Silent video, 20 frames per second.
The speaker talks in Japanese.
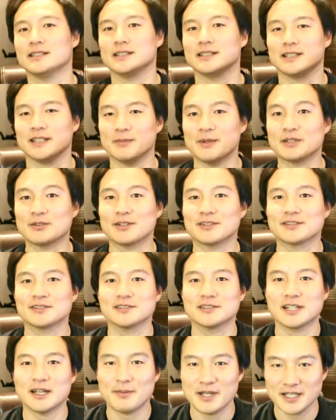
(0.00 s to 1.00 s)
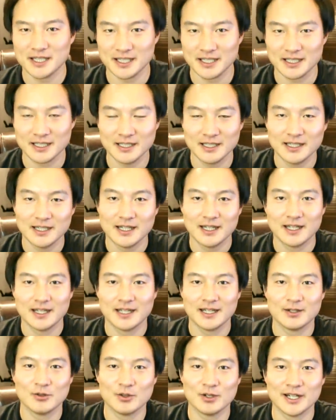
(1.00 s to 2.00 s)
イメトレするために、
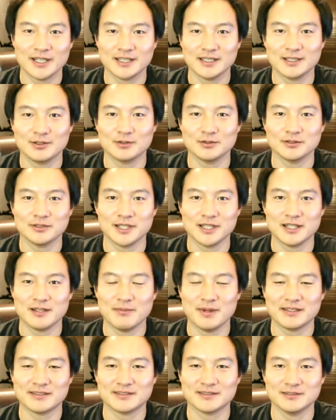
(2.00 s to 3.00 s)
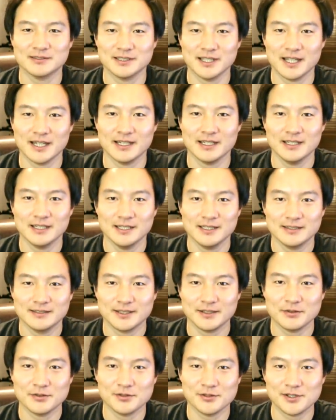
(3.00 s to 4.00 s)
えー、ご覧いただくことできますので、
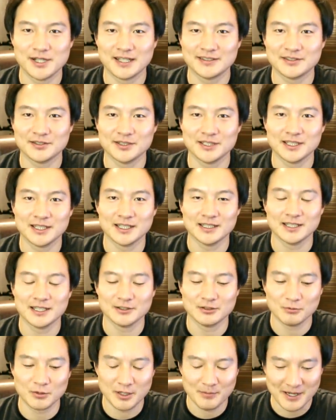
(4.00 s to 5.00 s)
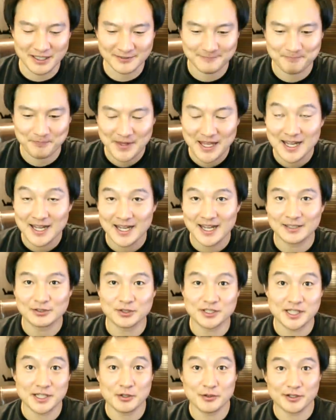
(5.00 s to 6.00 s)
ぜひフル活用いただけたらと思います。えー、
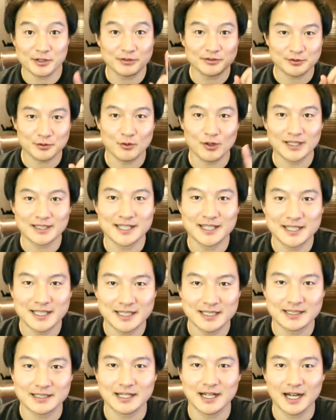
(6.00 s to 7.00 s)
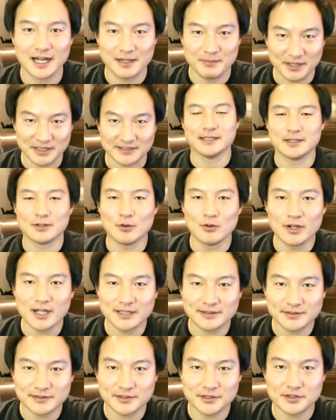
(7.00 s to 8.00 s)
そして今日一つご案内があります。5
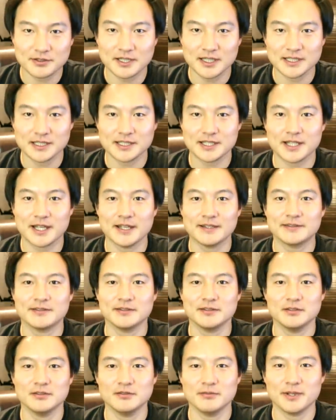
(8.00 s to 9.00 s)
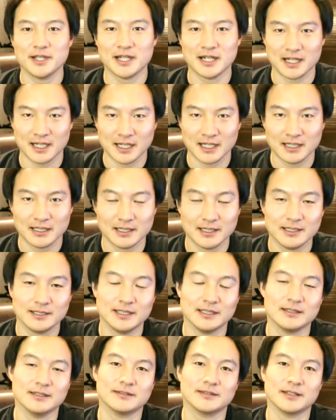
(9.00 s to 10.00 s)
月18日月曜日から、えー、
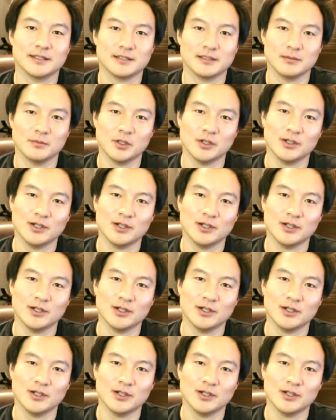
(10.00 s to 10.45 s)
なんですけれども、